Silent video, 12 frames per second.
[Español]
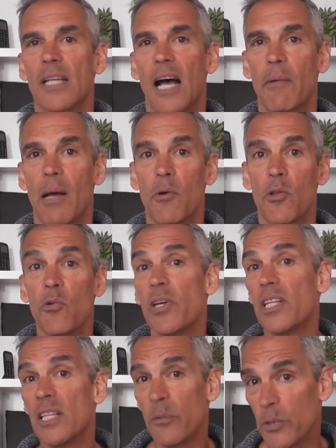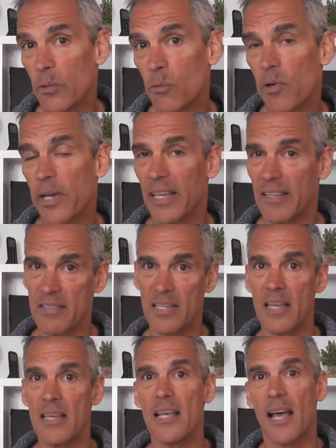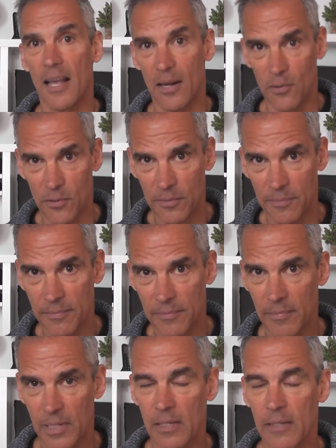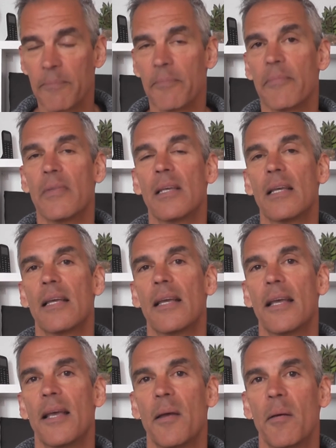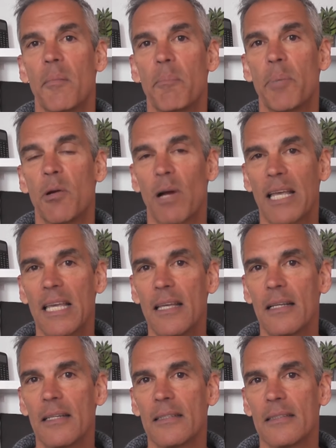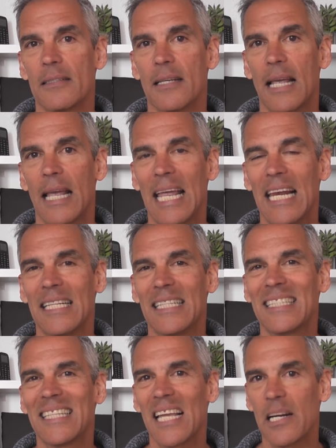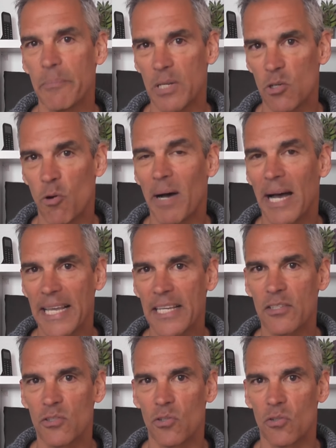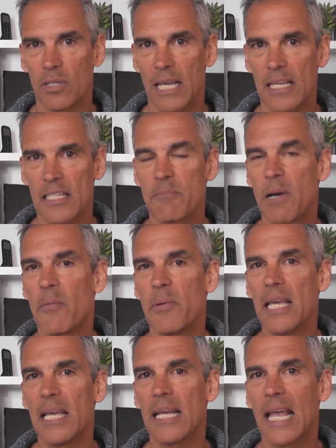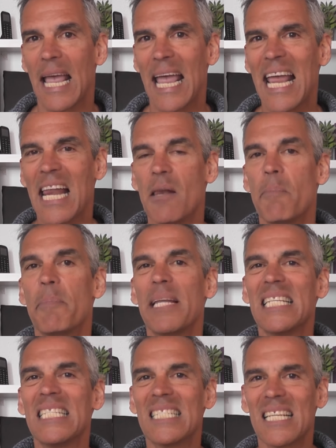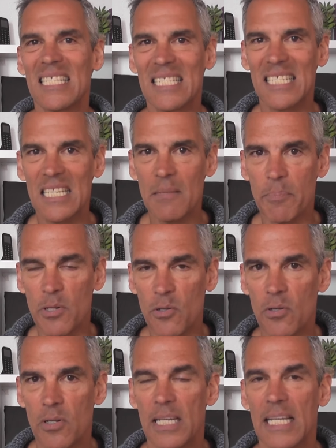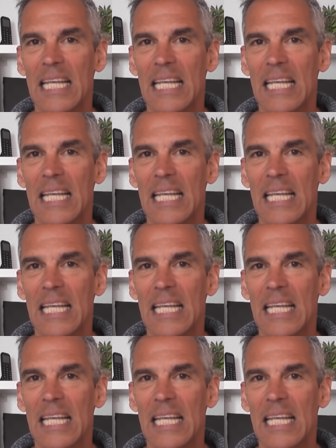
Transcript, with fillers: hablamos de un individuo que enseña algo, ¿verdad? Pero aquí el término maestro es más bien el principio